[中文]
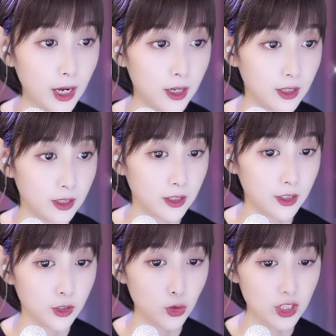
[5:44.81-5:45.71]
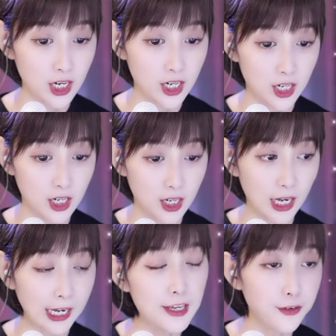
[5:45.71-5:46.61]
对吧？就是
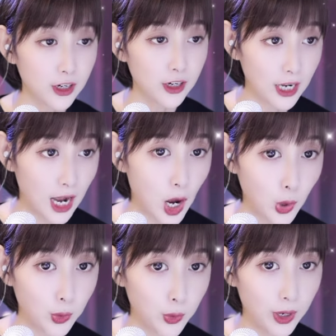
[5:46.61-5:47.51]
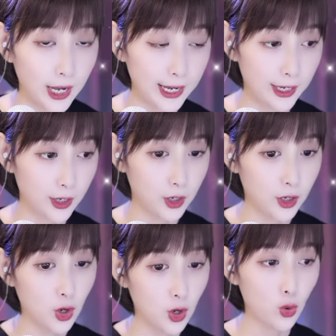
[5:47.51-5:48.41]
黑粉也好，
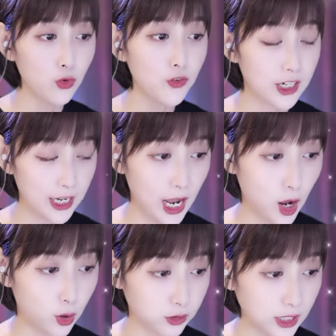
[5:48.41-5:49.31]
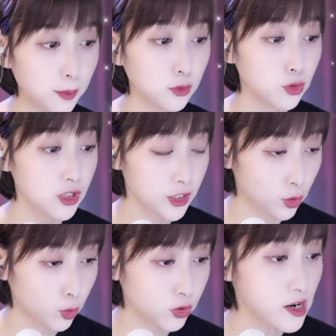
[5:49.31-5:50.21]
哎，红粉也好，他不
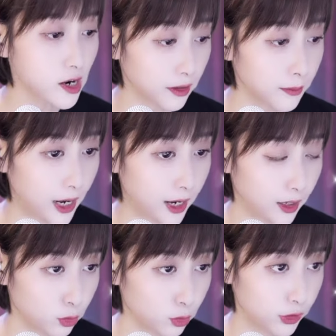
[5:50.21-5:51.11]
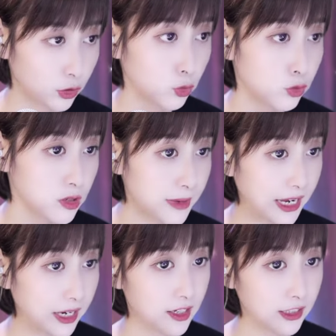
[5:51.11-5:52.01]
都是都是人吗？对不对？都
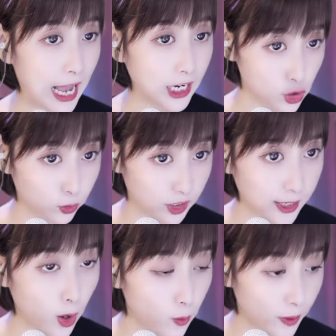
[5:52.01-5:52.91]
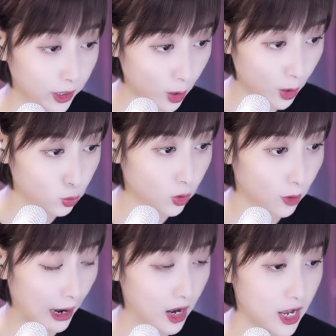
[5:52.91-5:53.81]
是每个人拿着手机在后边
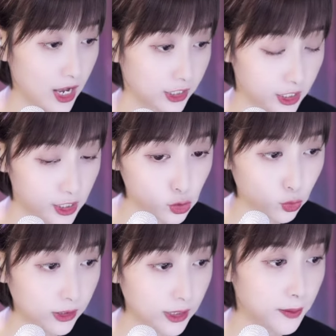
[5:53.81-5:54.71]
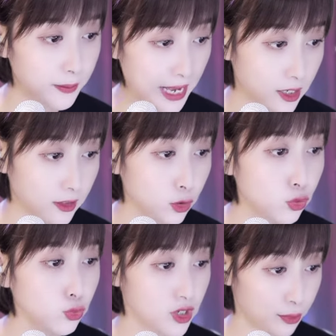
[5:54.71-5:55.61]
操作吗？只是说这个每个
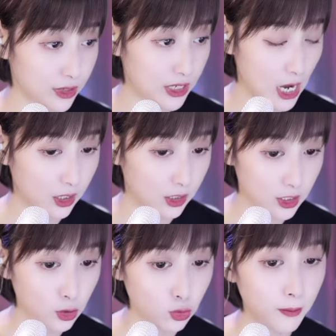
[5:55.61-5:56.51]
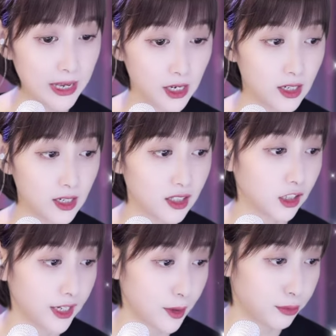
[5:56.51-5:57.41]
人的素质不一样，只是说每个
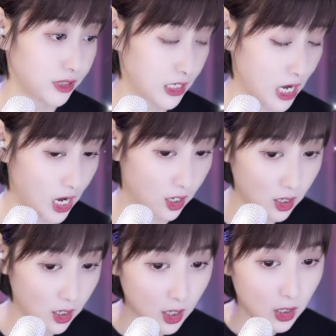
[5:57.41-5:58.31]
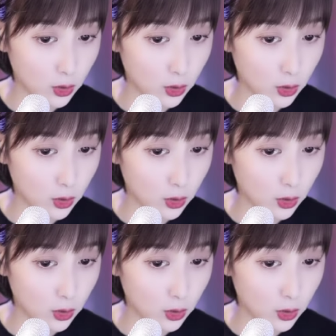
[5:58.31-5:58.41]
人的能量不一样。